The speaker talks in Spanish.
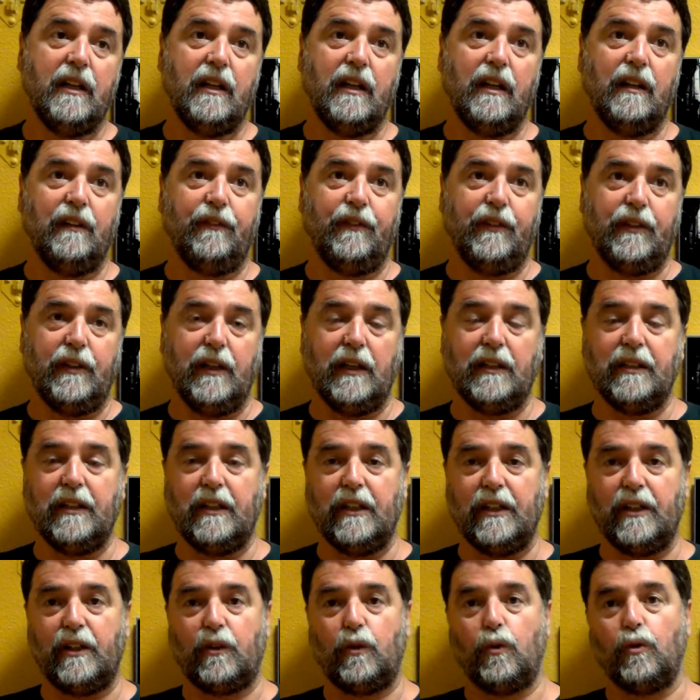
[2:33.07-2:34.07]
el final
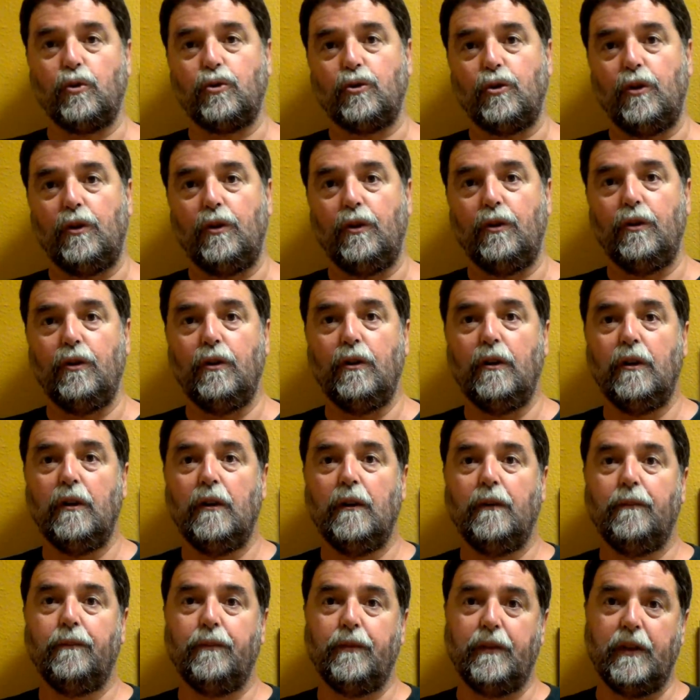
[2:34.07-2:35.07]
del recurso
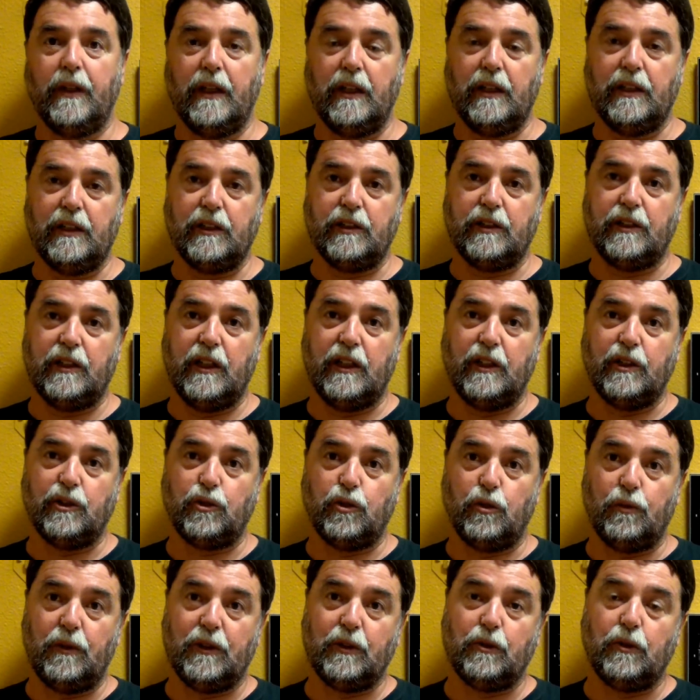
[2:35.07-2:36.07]
del,
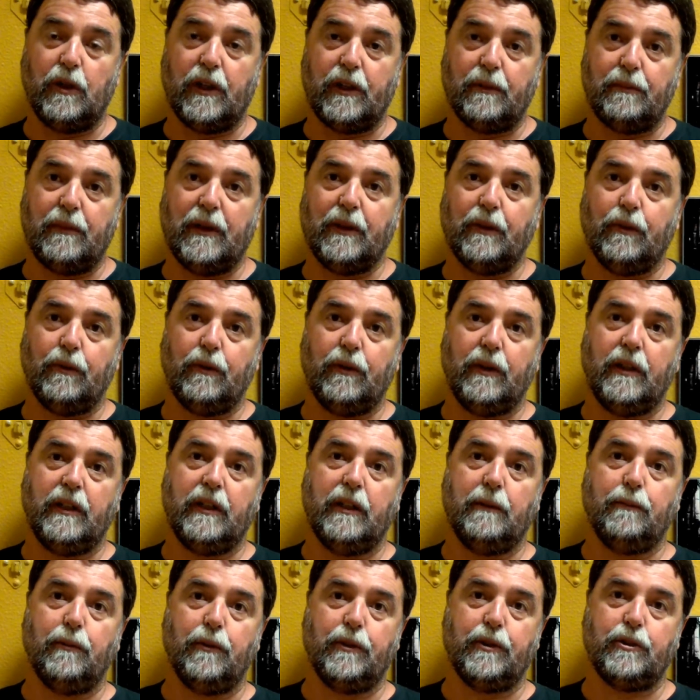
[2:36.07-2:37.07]
instrumento armado en
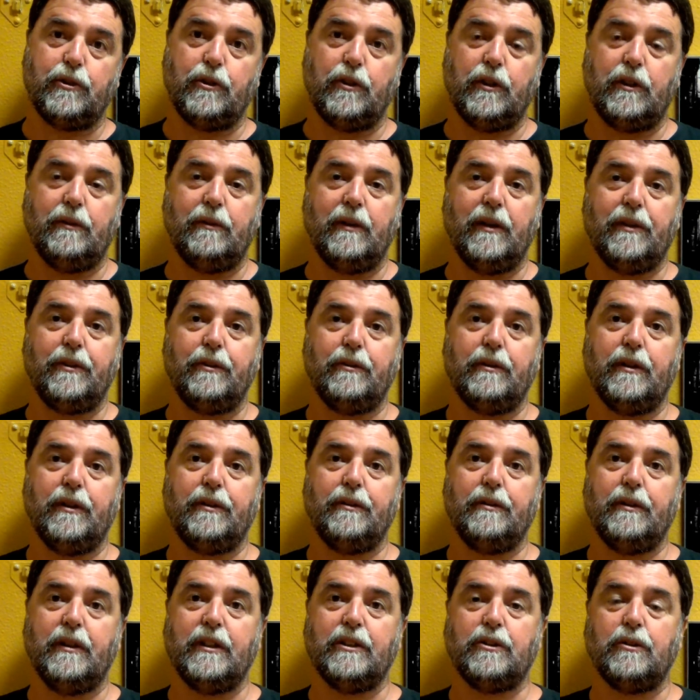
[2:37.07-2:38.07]
el proceso de liberación
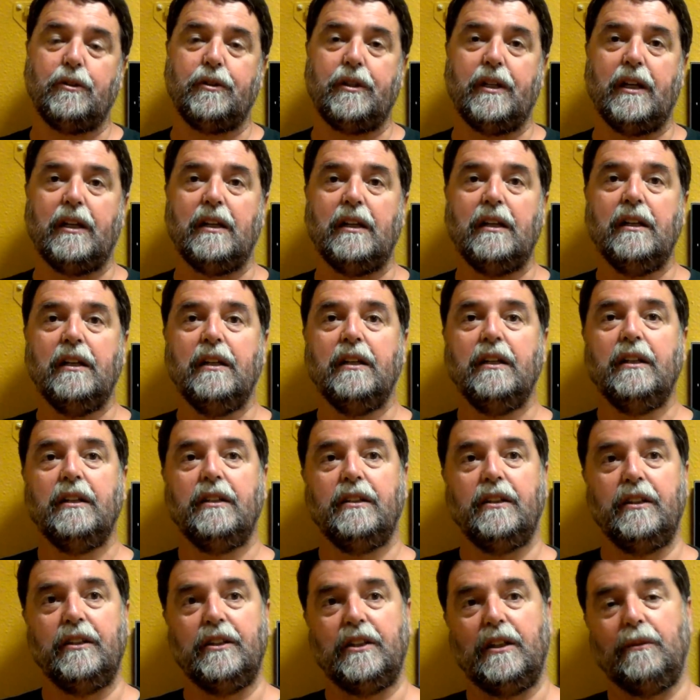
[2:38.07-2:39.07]
nacional y social
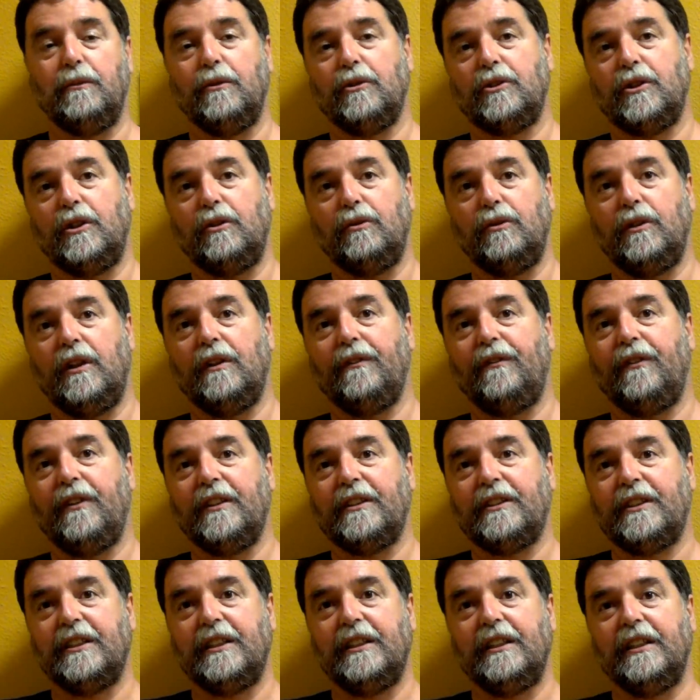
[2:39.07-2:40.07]
y entramos en una
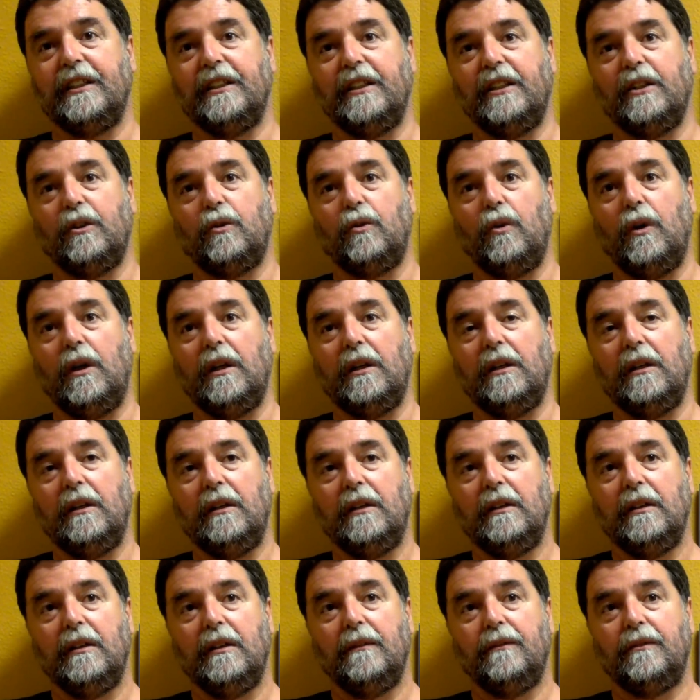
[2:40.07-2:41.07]
fase en la cual
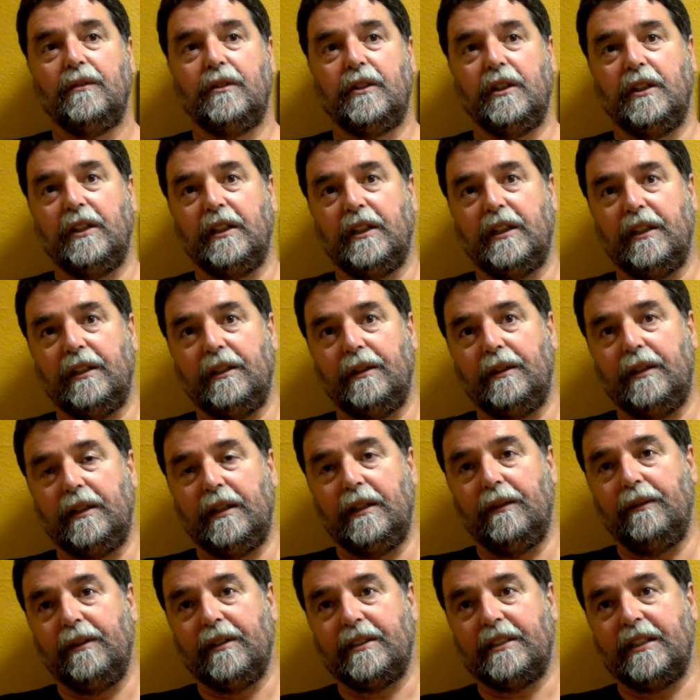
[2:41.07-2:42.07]
tiene que
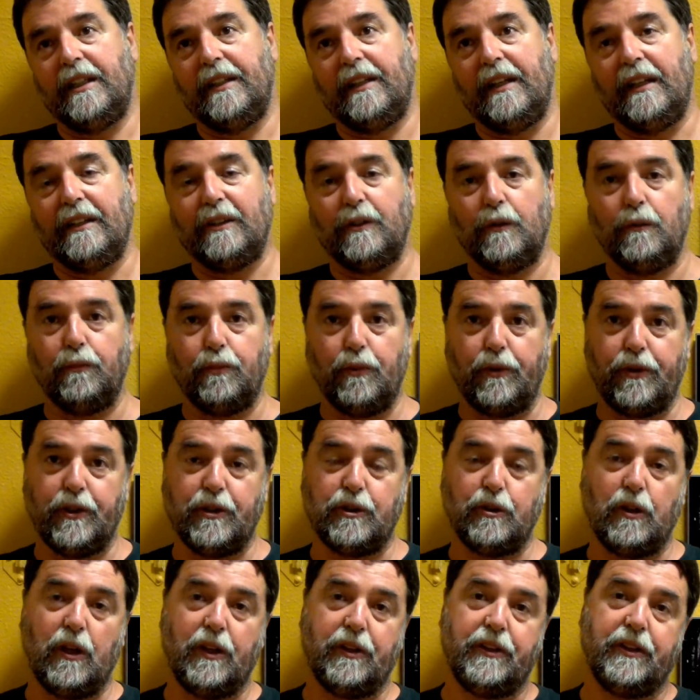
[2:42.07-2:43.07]
llevarse adelante un
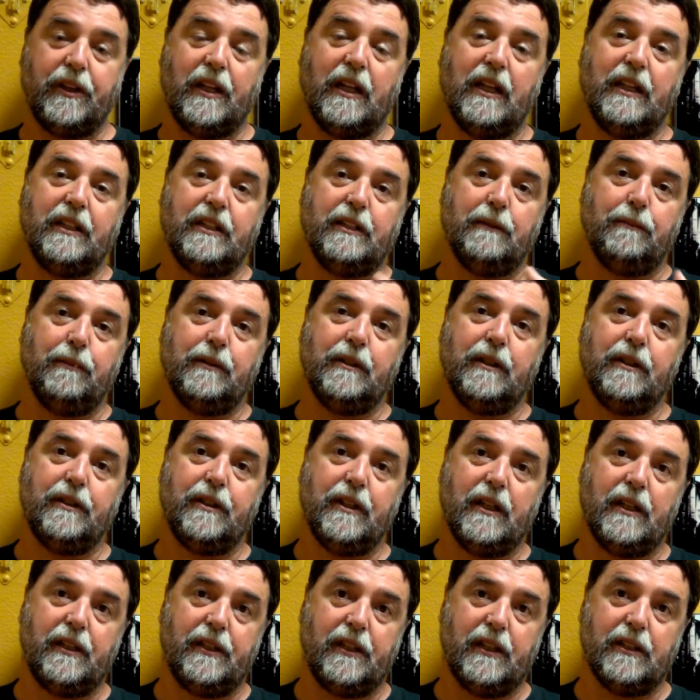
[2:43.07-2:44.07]
proceso hacia la
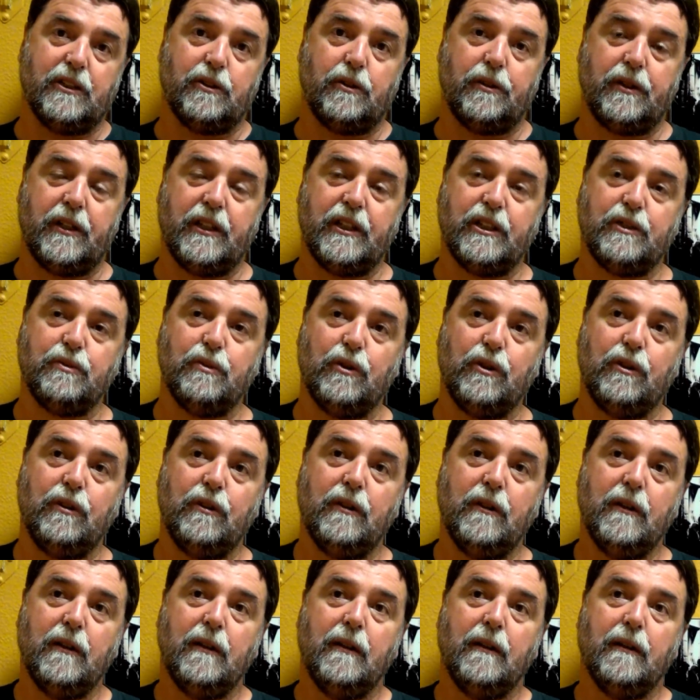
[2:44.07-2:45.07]
independencia y hacia el socialismo,
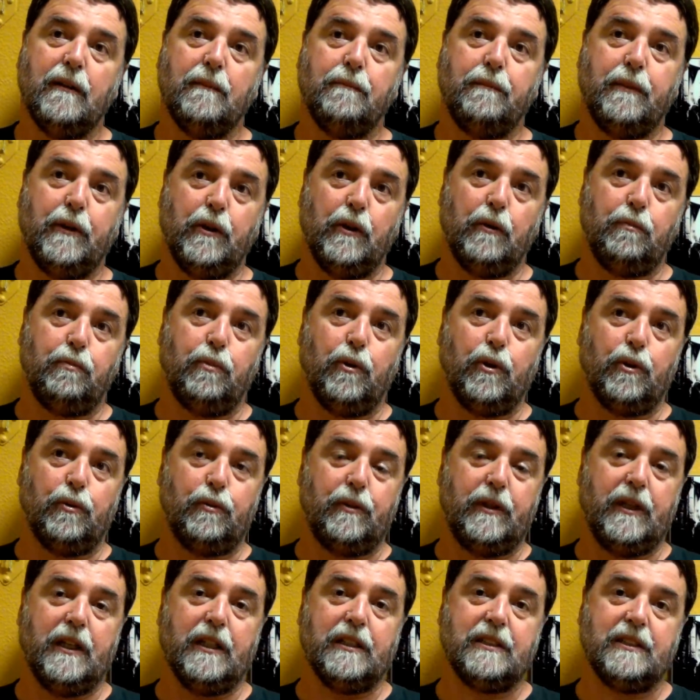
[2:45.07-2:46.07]
pero por
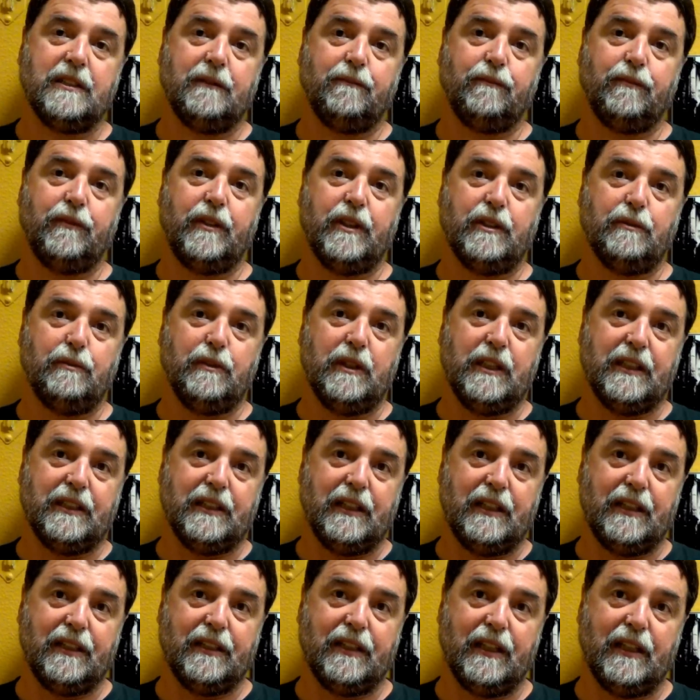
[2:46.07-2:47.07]
vías
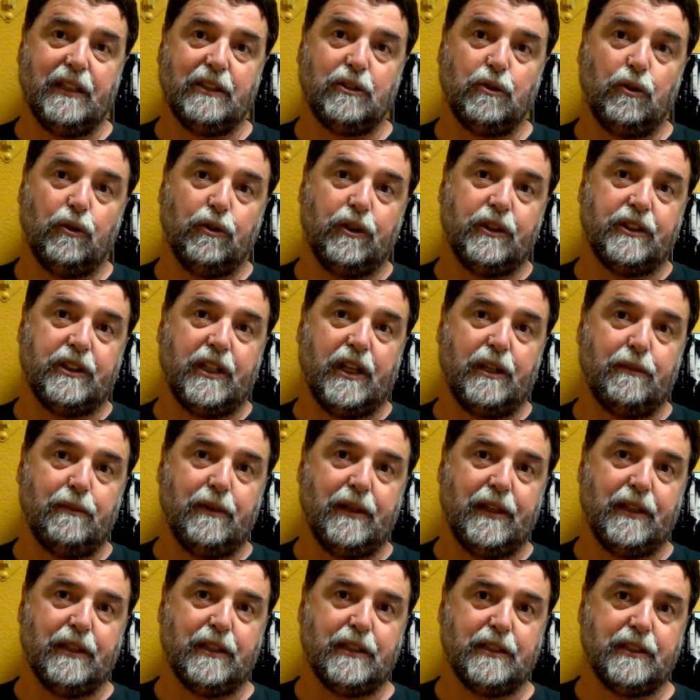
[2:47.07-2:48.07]
desmilitarizadas o
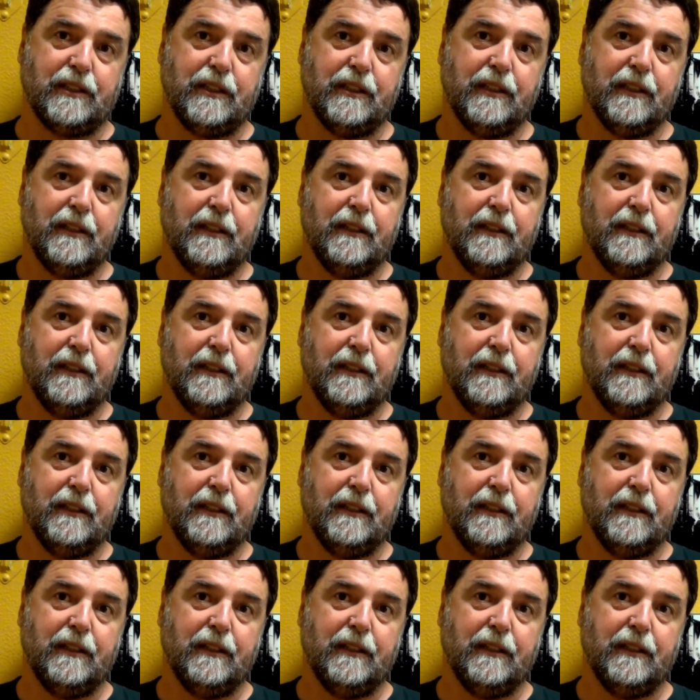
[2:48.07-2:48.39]
desarmadas.